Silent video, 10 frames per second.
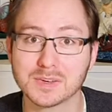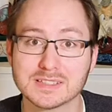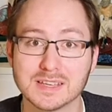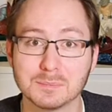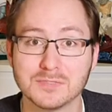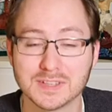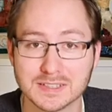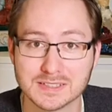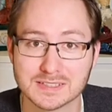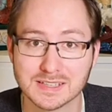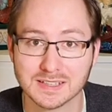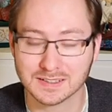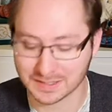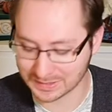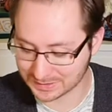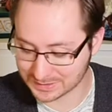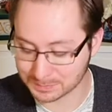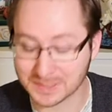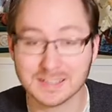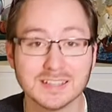Rezept werdet ihr sehen, dass
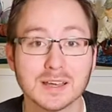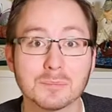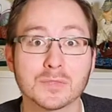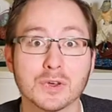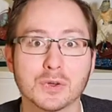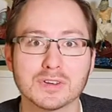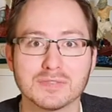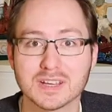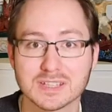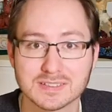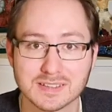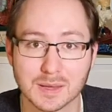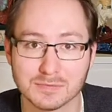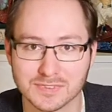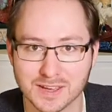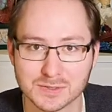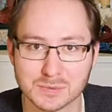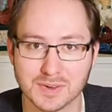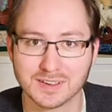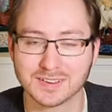Berliner oder Faschingskrapfen
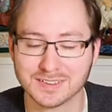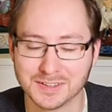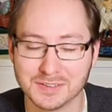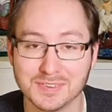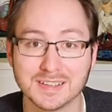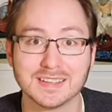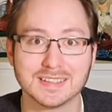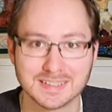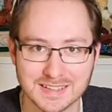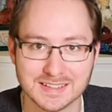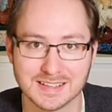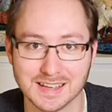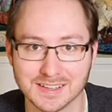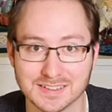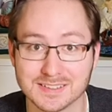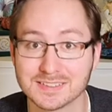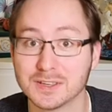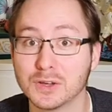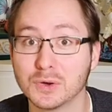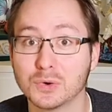nachzumachen wirklich kinderleicht ist
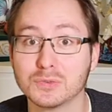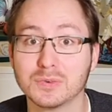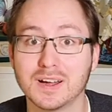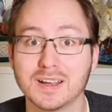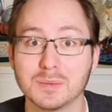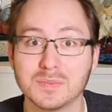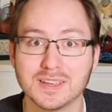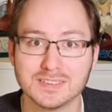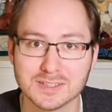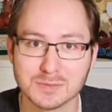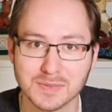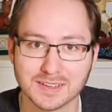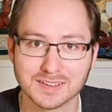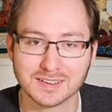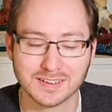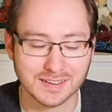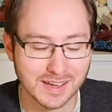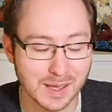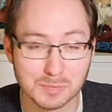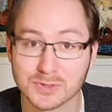und vor allem sie schmecken
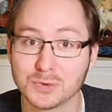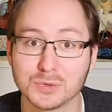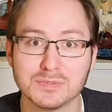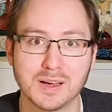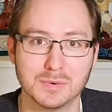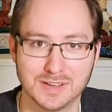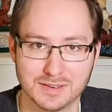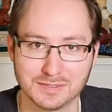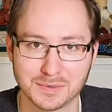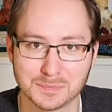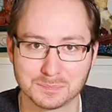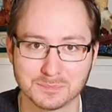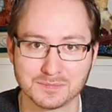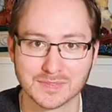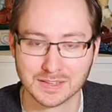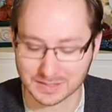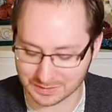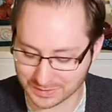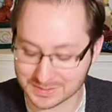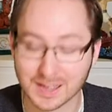absolut fabelhaft.
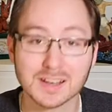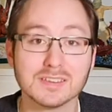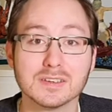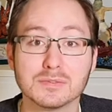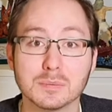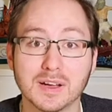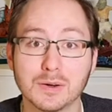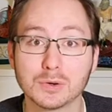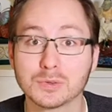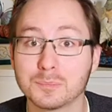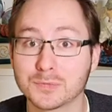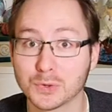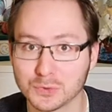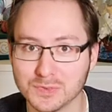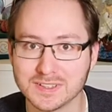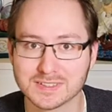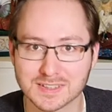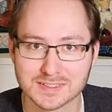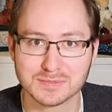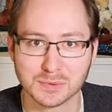Was ihr alles hierfür braucht und wie das
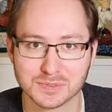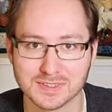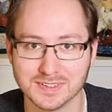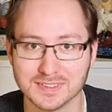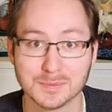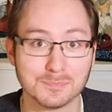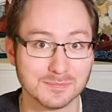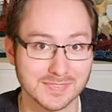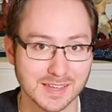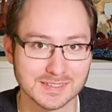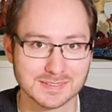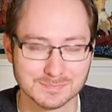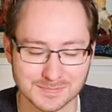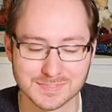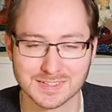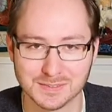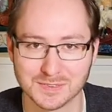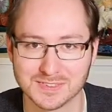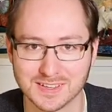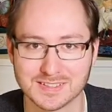Ganze funktioniert, das sehen wir
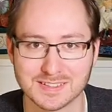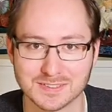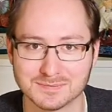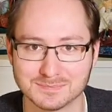uns jetzt an.